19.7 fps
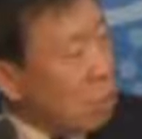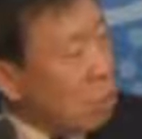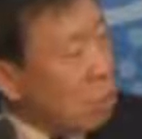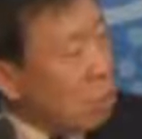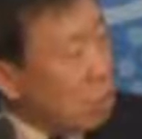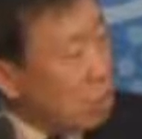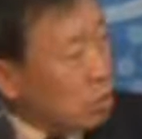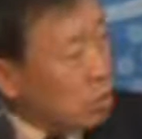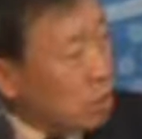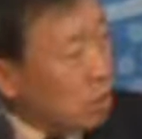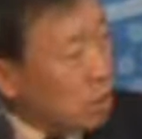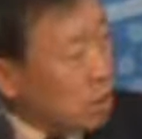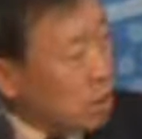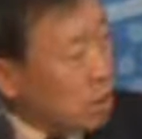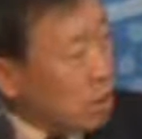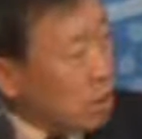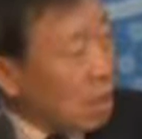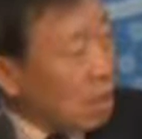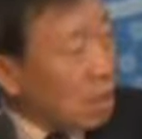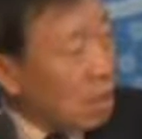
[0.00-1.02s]

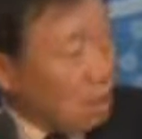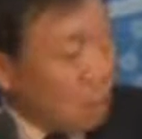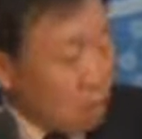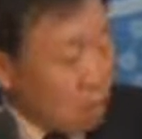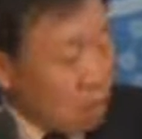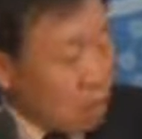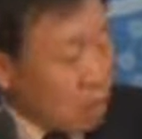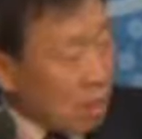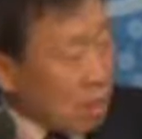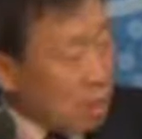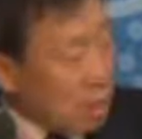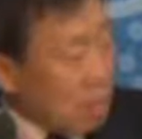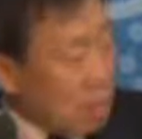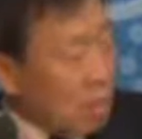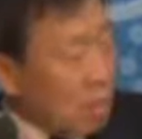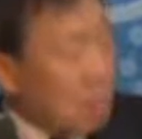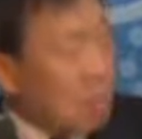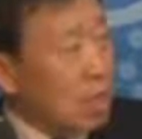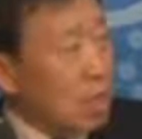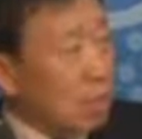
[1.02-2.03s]
250m에서 300m에